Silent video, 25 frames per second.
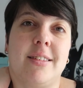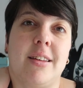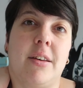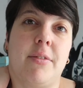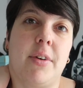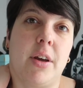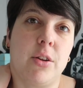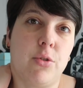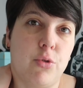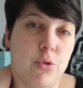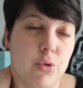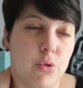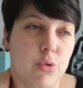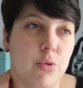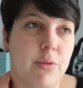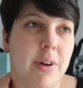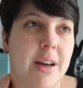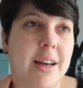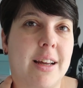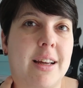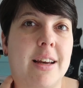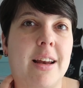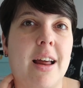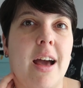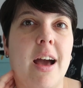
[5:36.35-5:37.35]
ça va être une
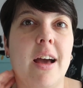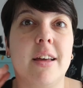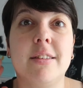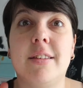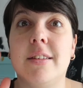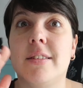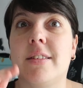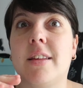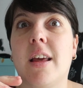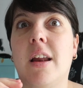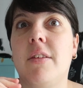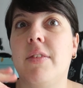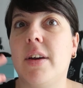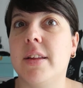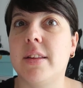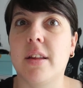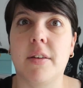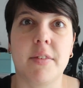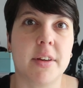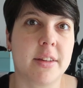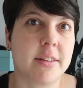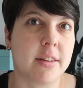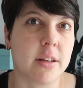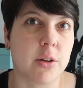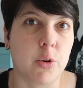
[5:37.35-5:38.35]
nouvelle classe, est-ce qu'elle va être
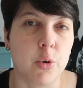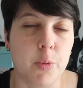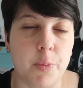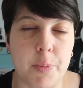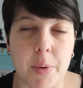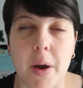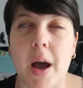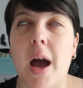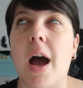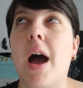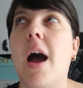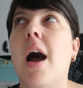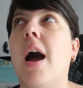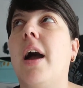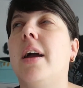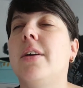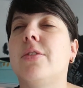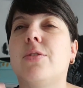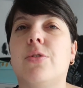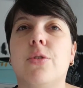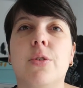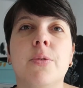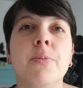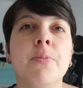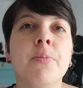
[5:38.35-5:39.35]
avec ses copains,
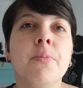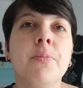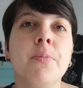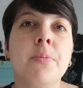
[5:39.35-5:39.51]
est-ce que